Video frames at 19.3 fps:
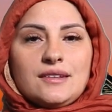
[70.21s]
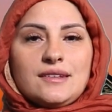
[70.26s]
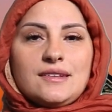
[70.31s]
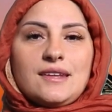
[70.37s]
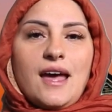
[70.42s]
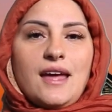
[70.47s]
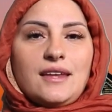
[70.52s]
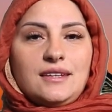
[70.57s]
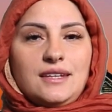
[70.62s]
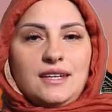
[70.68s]

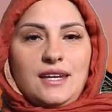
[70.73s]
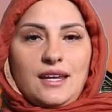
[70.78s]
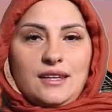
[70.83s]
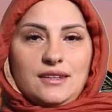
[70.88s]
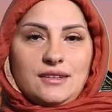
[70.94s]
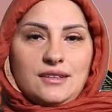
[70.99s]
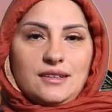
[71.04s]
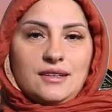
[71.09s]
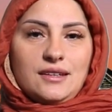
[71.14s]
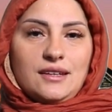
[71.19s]

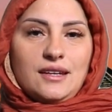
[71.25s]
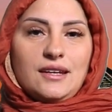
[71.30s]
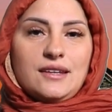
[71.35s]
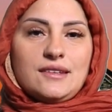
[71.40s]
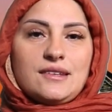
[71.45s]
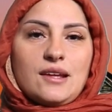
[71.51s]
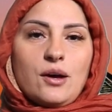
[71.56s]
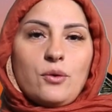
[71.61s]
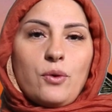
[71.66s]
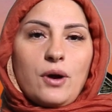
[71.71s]
ثانيا
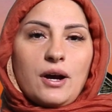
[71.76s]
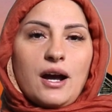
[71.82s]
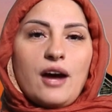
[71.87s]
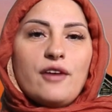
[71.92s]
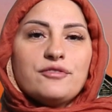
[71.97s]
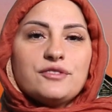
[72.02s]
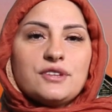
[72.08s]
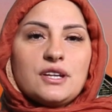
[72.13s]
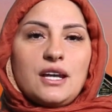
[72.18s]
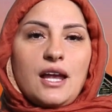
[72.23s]
إذا
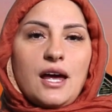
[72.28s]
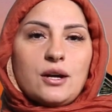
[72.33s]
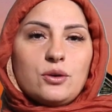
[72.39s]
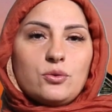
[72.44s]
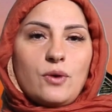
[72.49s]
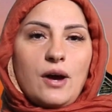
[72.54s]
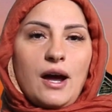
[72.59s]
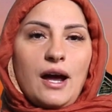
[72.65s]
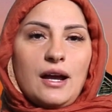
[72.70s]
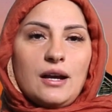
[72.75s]
وقفت
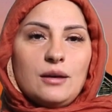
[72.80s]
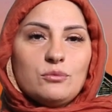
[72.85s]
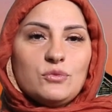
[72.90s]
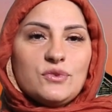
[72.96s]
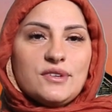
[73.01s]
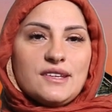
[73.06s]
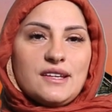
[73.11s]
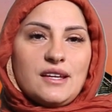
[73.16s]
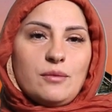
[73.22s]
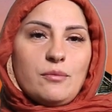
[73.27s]
الأرواح
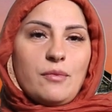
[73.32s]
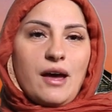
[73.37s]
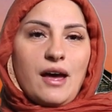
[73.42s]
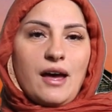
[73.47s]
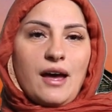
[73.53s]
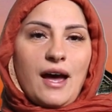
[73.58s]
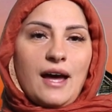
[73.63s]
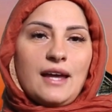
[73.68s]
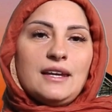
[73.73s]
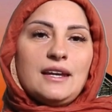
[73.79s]
المسلمة
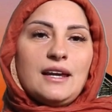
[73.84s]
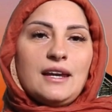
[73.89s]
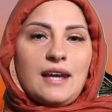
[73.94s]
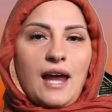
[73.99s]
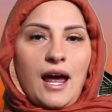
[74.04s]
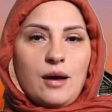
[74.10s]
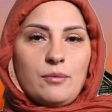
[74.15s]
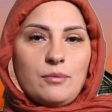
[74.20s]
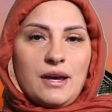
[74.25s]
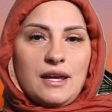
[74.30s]
على
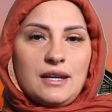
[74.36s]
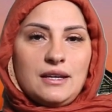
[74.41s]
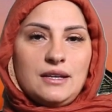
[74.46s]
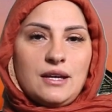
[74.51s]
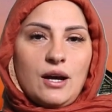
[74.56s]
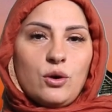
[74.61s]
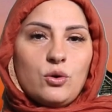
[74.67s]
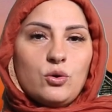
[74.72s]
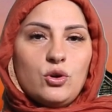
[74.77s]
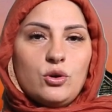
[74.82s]
العمل
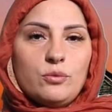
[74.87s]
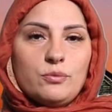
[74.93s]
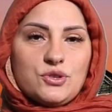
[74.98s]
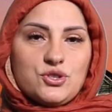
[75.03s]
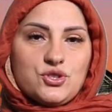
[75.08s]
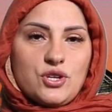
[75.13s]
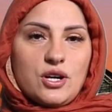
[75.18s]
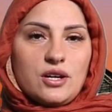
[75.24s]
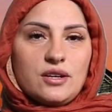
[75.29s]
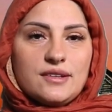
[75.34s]
يقوم
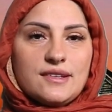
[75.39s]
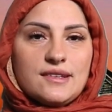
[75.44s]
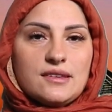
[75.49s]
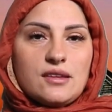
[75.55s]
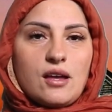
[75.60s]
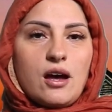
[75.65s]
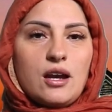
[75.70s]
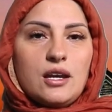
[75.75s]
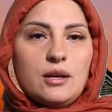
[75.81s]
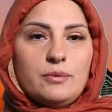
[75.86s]
الشخص
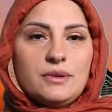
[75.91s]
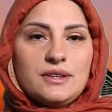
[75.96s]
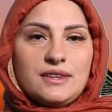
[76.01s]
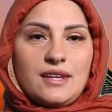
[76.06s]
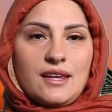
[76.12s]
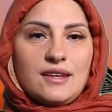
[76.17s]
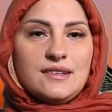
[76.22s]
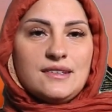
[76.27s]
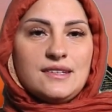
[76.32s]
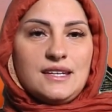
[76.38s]
طالب
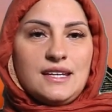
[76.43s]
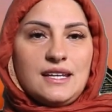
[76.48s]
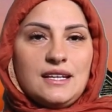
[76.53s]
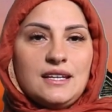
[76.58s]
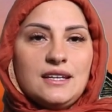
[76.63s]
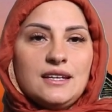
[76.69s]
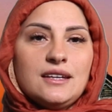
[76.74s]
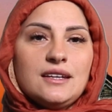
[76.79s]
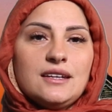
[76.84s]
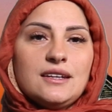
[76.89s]
التنزيل